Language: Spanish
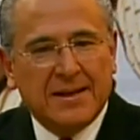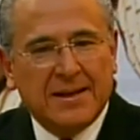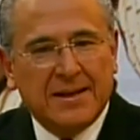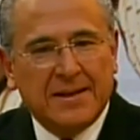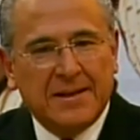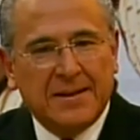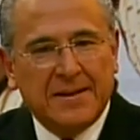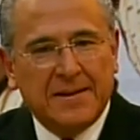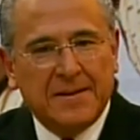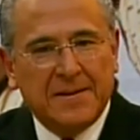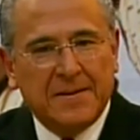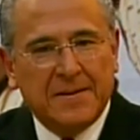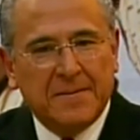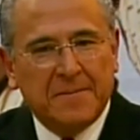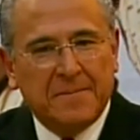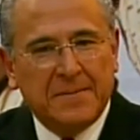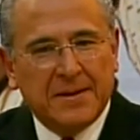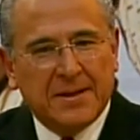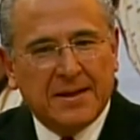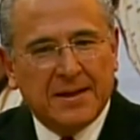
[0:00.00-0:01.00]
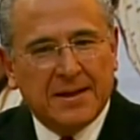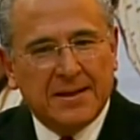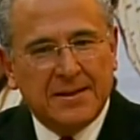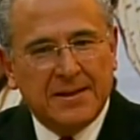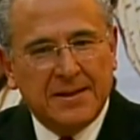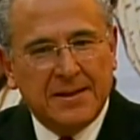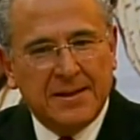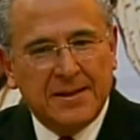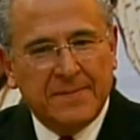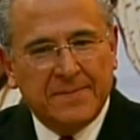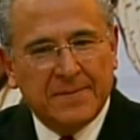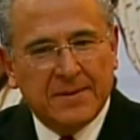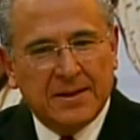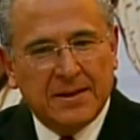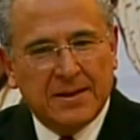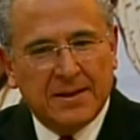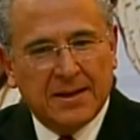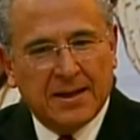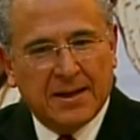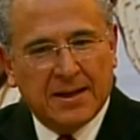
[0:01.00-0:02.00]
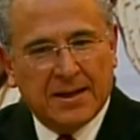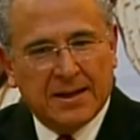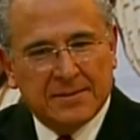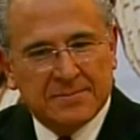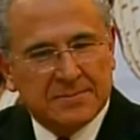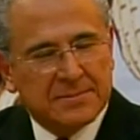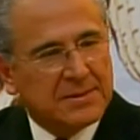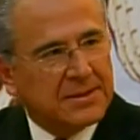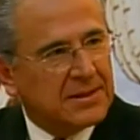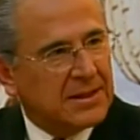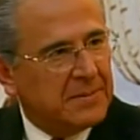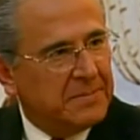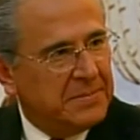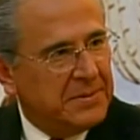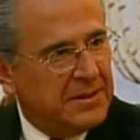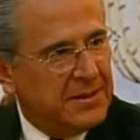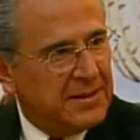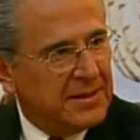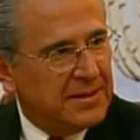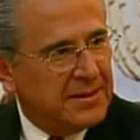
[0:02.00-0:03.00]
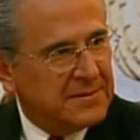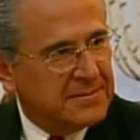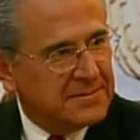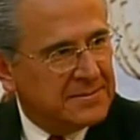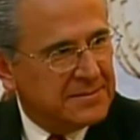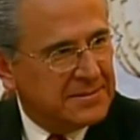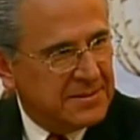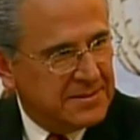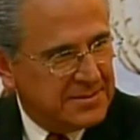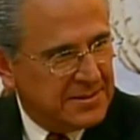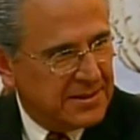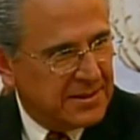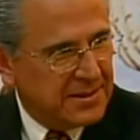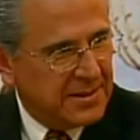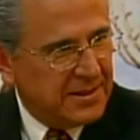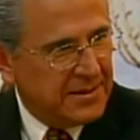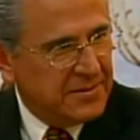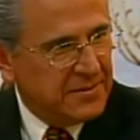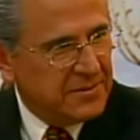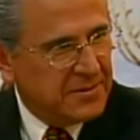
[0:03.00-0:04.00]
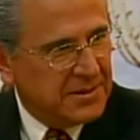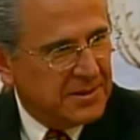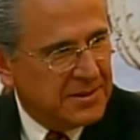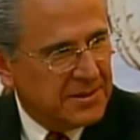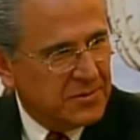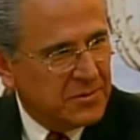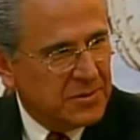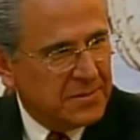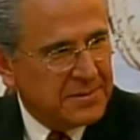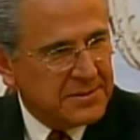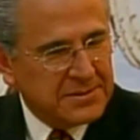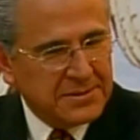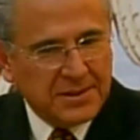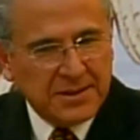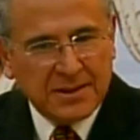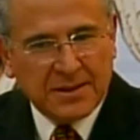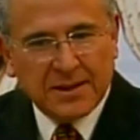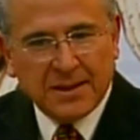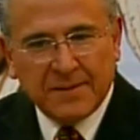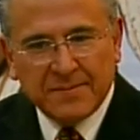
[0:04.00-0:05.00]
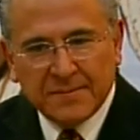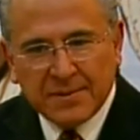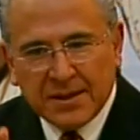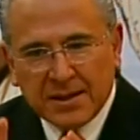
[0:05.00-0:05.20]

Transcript: y vi que allí en la capilla del Sagrario de la antigua basílica